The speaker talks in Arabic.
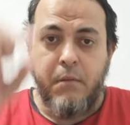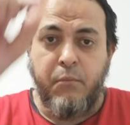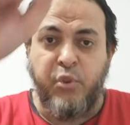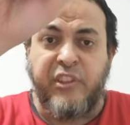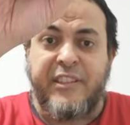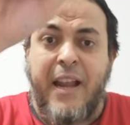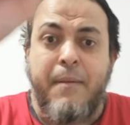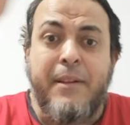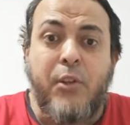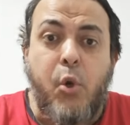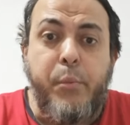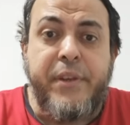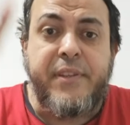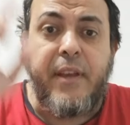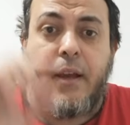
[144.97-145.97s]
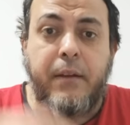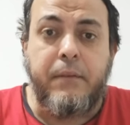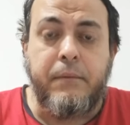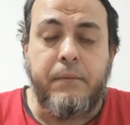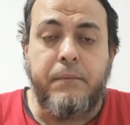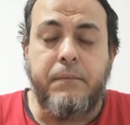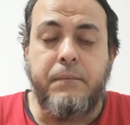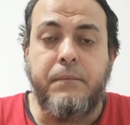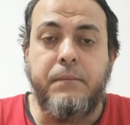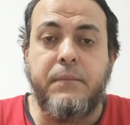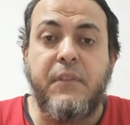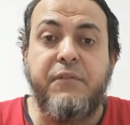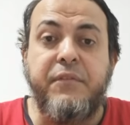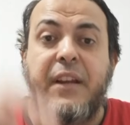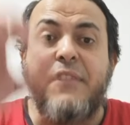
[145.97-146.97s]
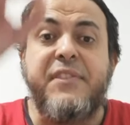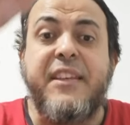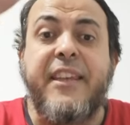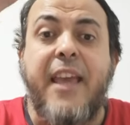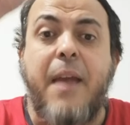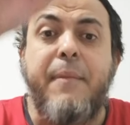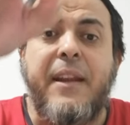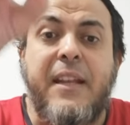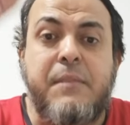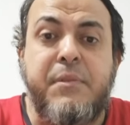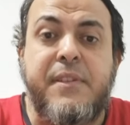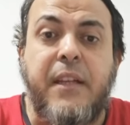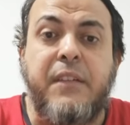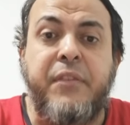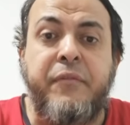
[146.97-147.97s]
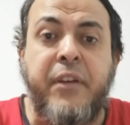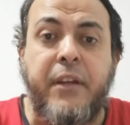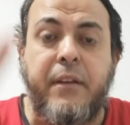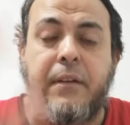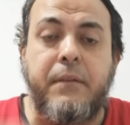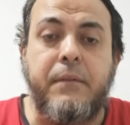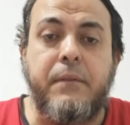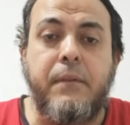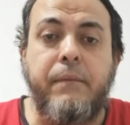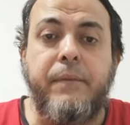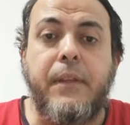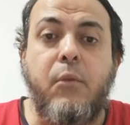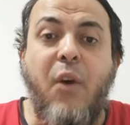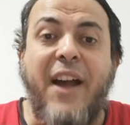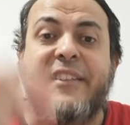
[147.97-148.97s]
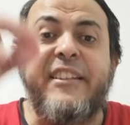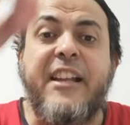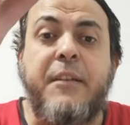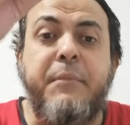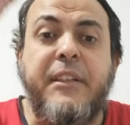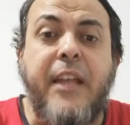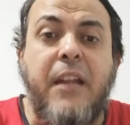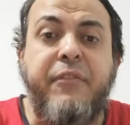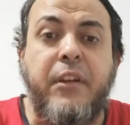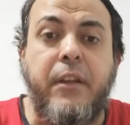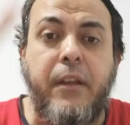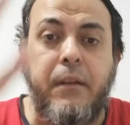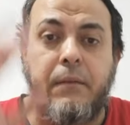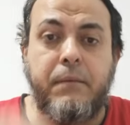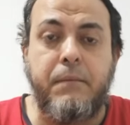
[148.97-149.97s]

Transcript: مده العمل ده ربع ساعه في نفس الجامع الناس بتصلي فيه الفجر وهدي لك 100000 جنيه